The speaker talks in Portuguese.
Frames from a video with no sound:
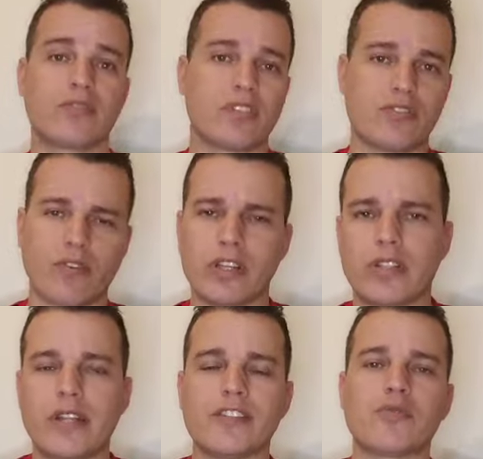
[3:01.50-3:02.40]
se você tiver uma
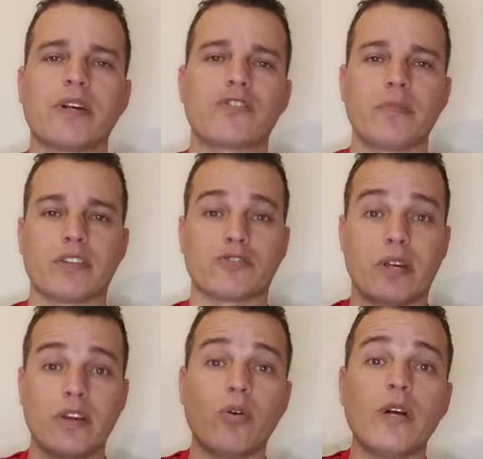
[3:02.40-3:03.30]
internet mais ou menos.
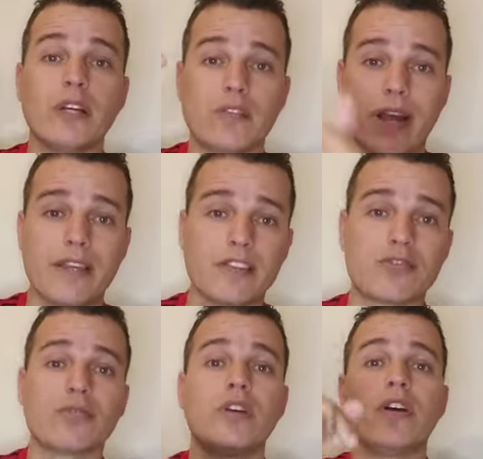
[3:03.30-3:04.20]
Valeu? Então é
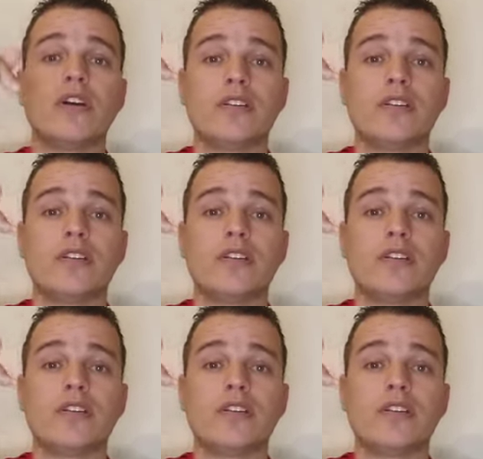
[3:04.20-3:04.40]
isso.